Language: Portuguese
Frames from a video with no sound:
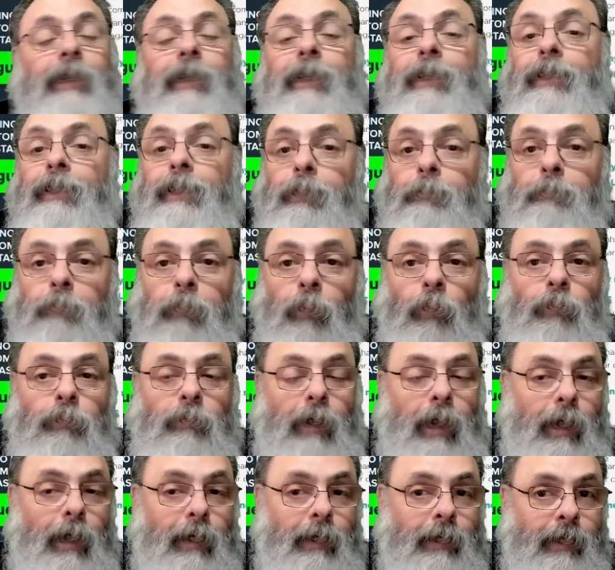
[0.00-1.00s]
E bom,
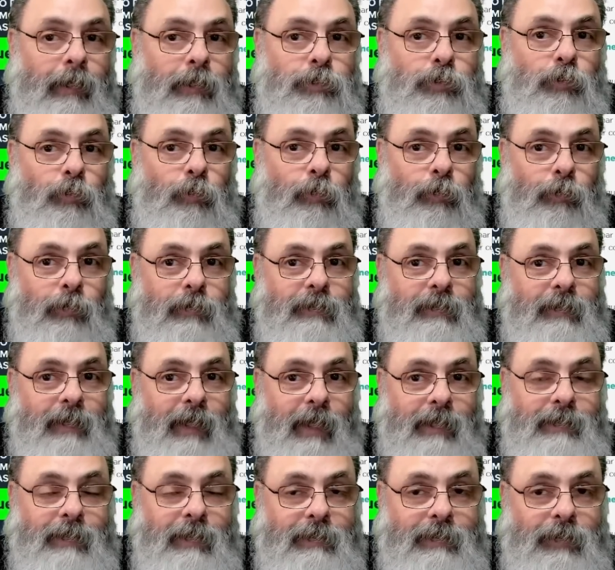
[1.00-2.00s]
a grande
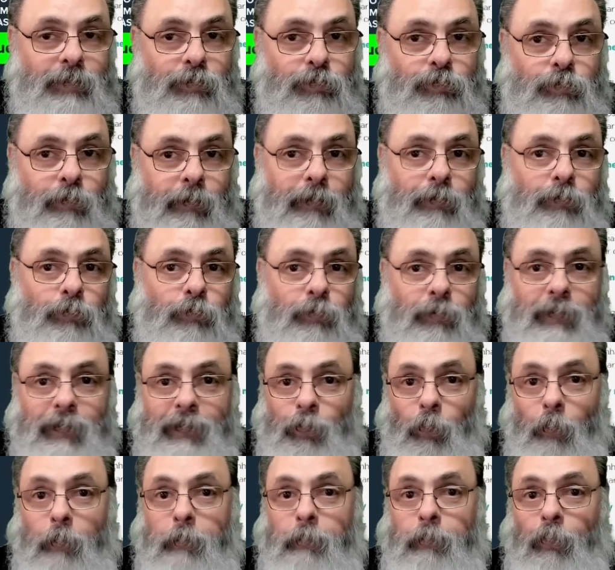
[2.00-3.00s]
curiosidade dessa história toda,
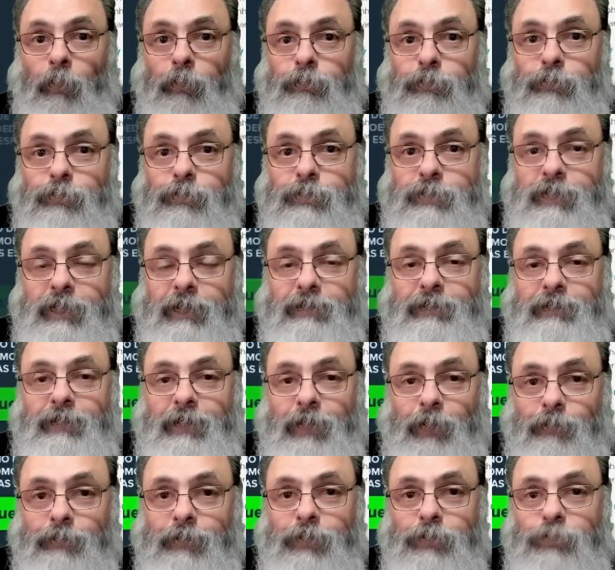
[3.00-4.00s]
que é o ponto
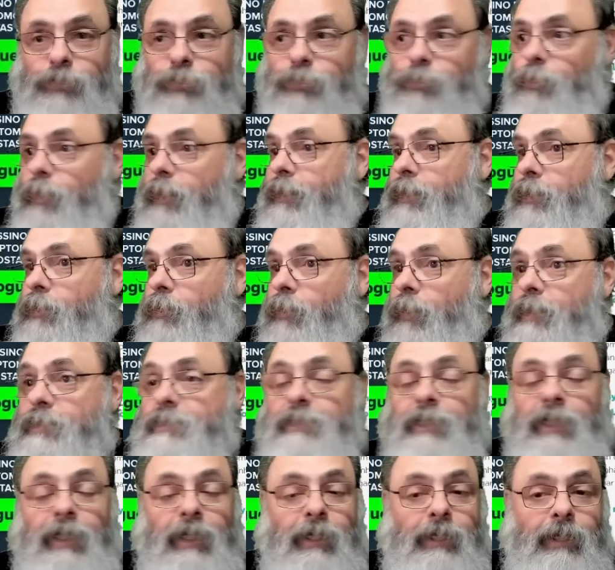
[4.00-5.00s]
central da história
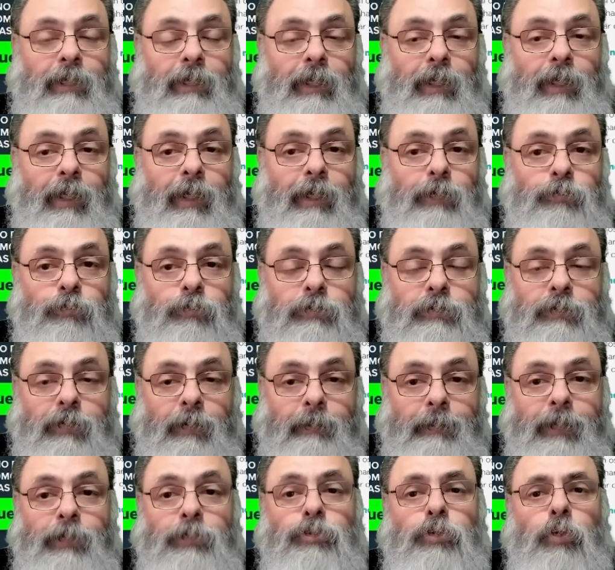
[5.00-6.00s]
nossa aqui, é
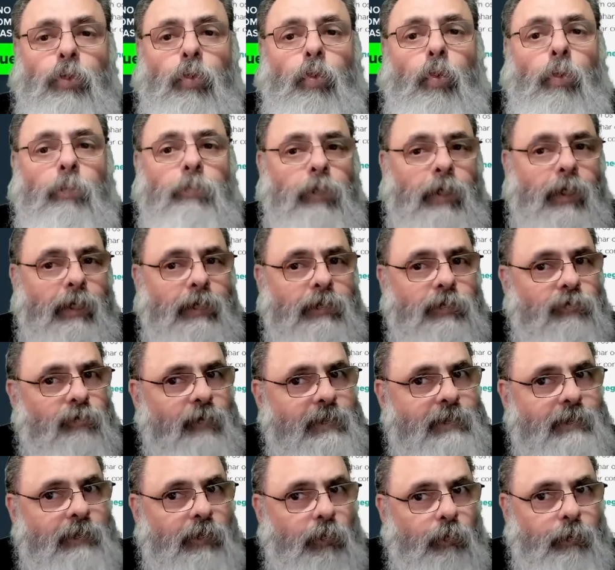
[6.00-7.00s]
justamente como que eles
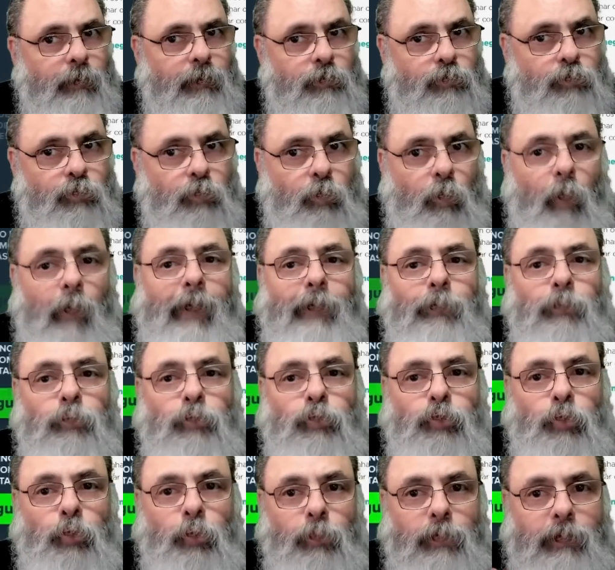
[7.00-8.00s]
faziam isso? Qual era o
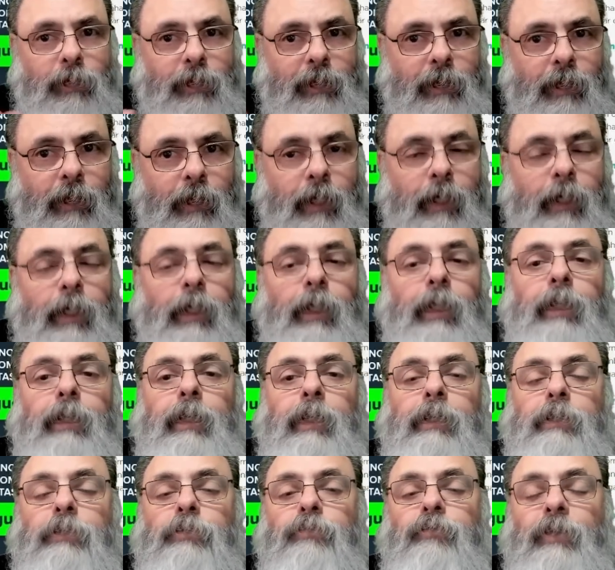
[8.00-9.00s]
truque
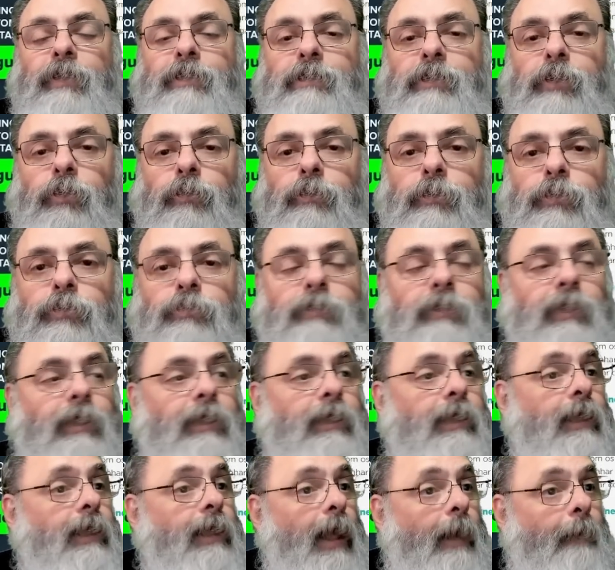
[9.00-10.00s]
que eles faziam nisso
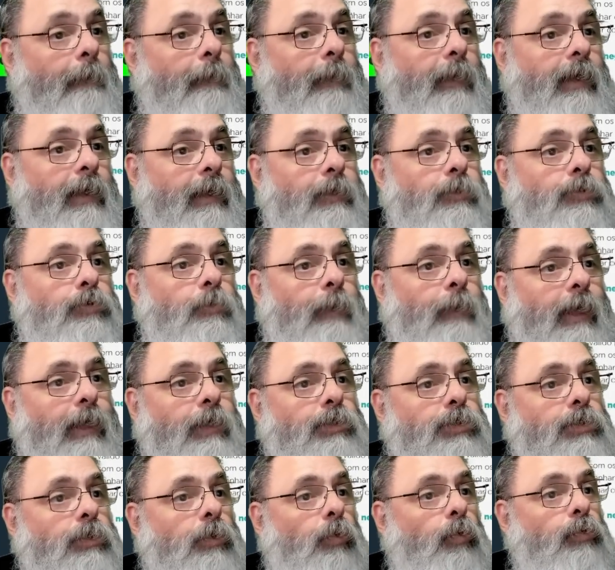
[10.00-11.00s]
daí? E
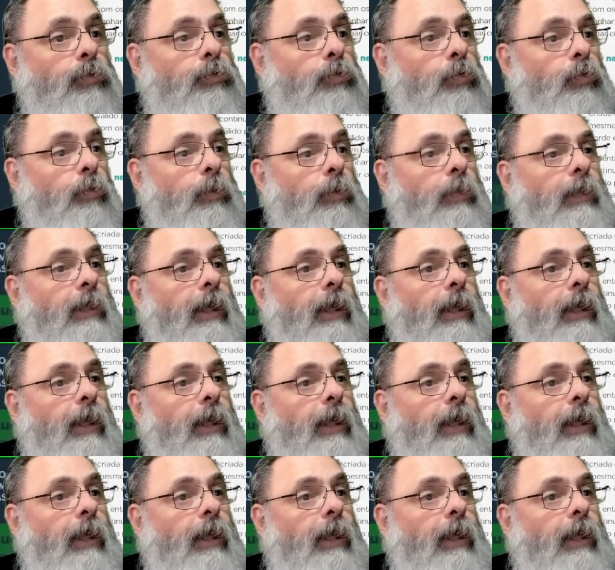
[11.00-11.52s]
aparentemente o truque